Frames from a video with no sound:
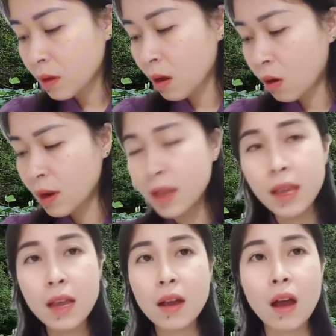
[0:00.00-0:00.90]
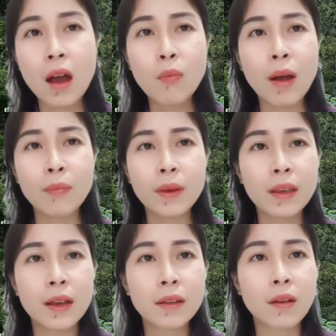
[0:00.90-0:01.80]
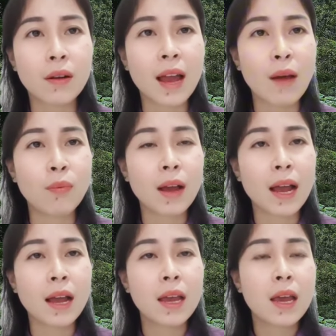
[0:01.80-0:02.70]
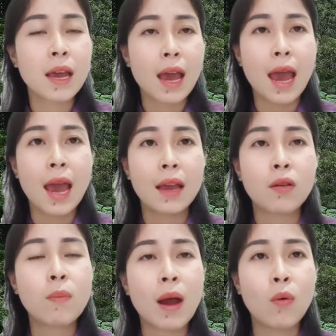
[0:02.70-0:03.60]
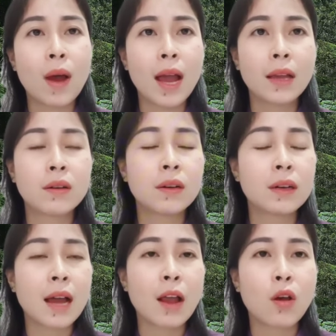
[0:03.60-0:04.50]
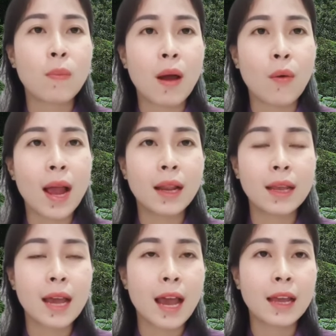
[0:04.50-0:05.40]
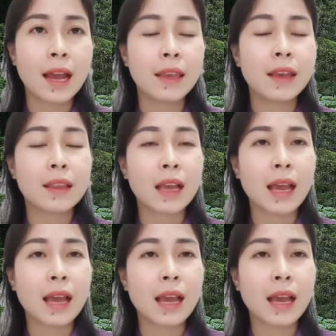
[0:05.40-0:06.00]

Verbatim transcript: họ đi họ không học gì chứ toàn là học à, ai có bầu ai có ai có bầu ai lấy ai ai chia tay